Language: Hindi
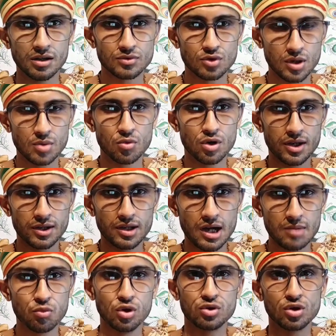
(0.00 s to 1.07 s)
तो ये बोलेंगे आप
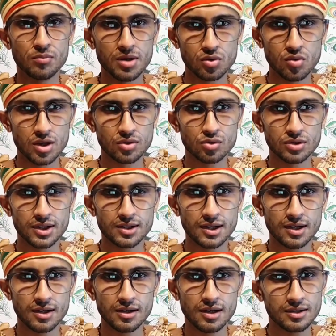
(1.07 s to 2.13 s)
बोलते हो भगवान को देखा
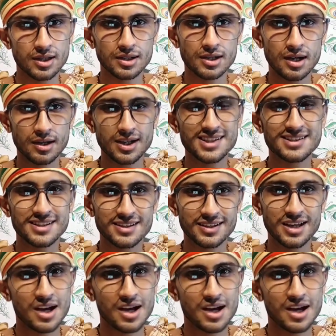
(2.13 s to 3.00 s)
है हाँ देखा है कैसे देखे